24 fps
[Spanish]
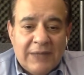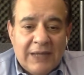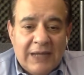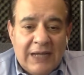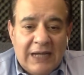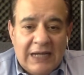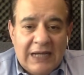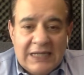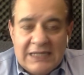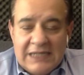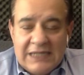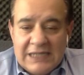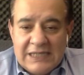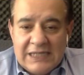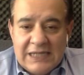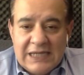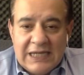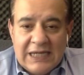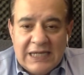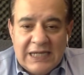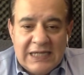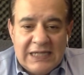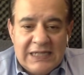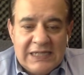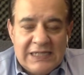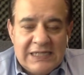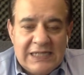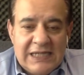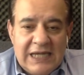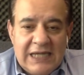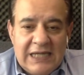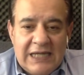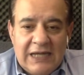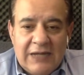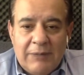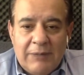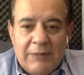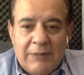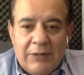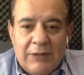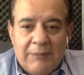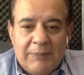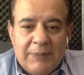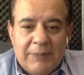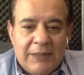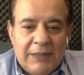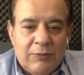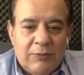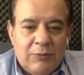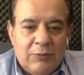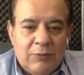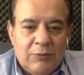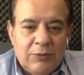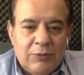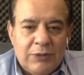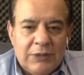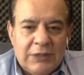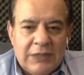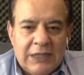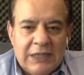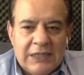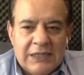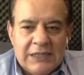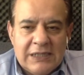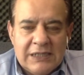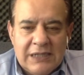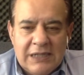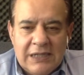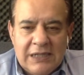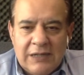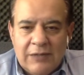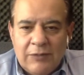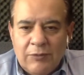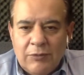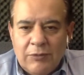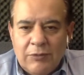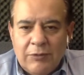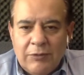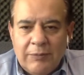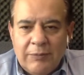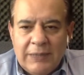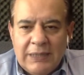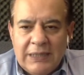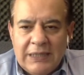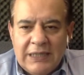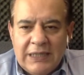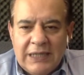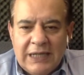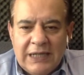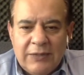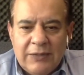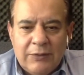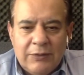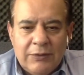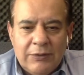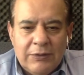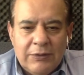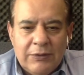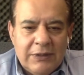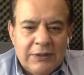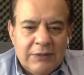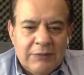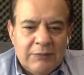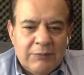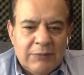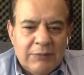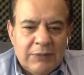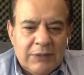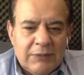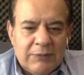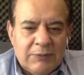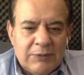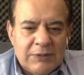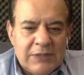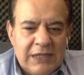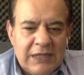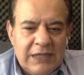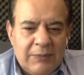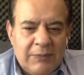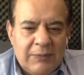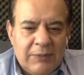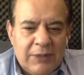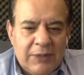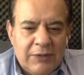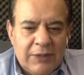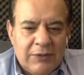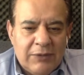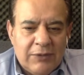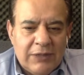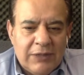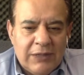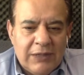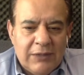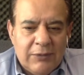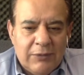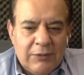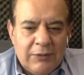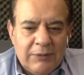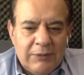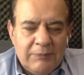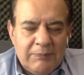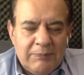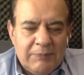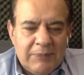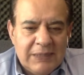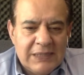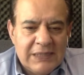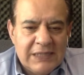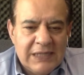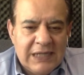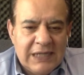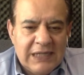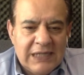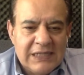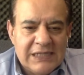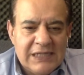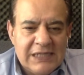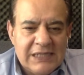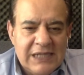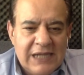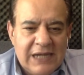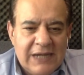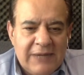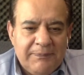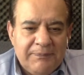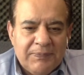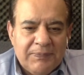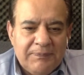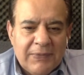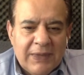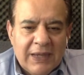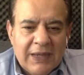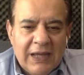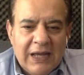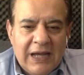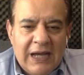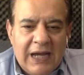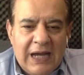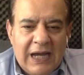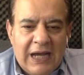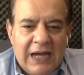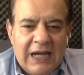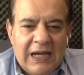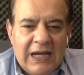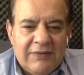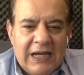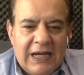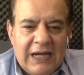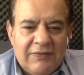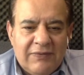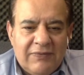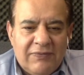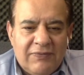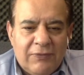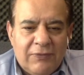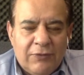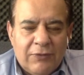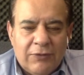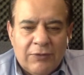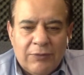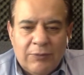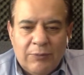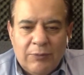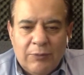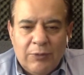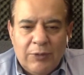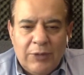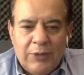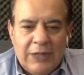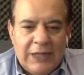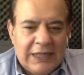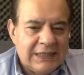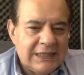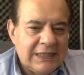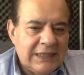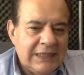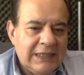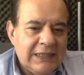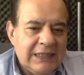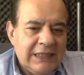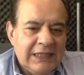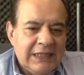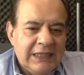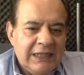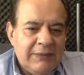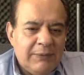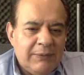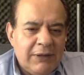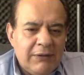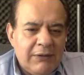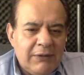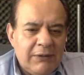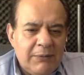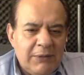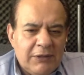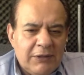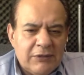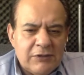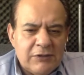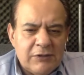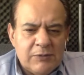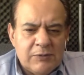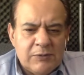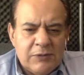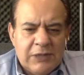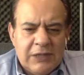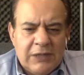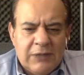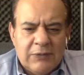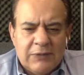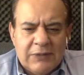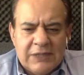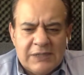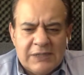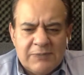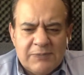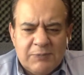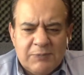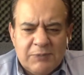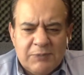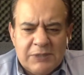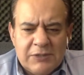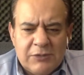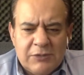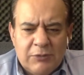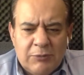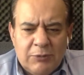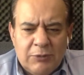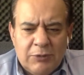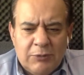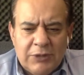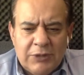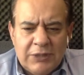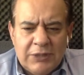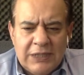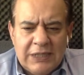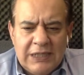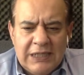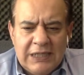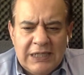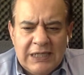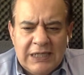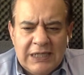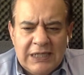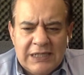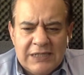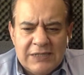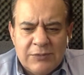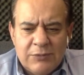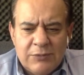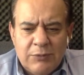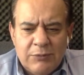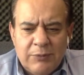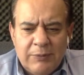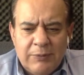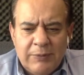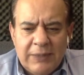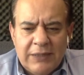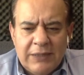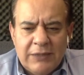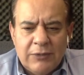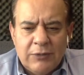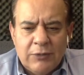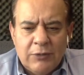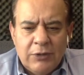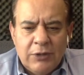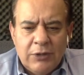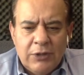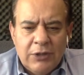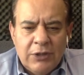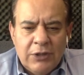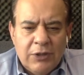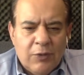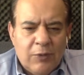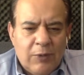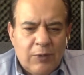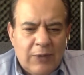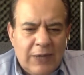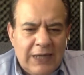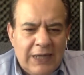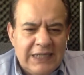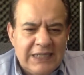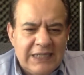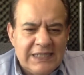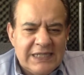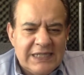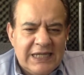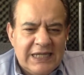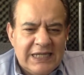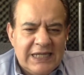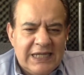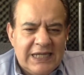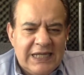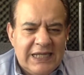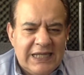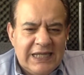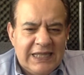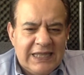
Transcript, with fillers: Así es de que si hay alguna pregunta, si hay algún comentario, bueno, pues sería bueno que lo empezaras ya a formular. Y bueno amigos opcionautas, pues como te dije hace un momento, ¿cuál es el